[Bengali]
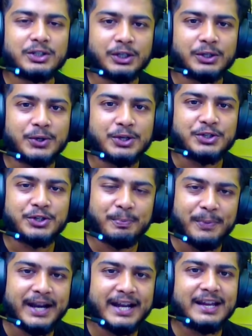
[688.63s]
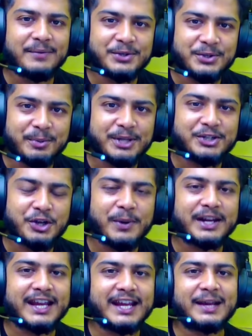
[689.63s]
ততক্ষণের জন্য বাই লাভ ইউ সো মাচ
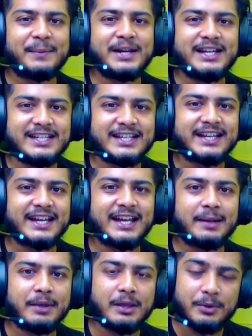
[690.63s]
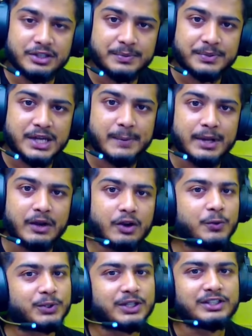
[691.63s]
সবার খেয়াল লাগবে নিজের খেয়াল লাগবে এবং সাবস্ক্রাইব না
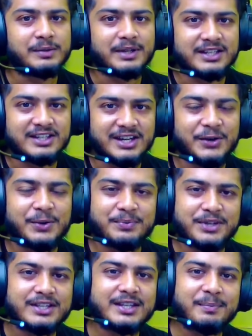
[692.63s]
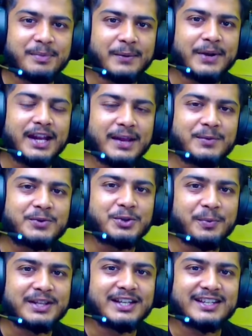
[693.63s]
করে কোথাও যাবে না স্টে হোম স্টে সেফ বাই লাভ ইউ
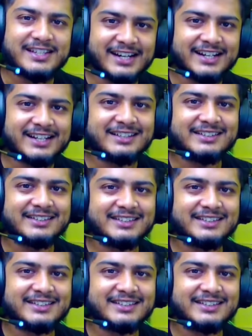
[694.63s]
সো মাচ গেস টাটা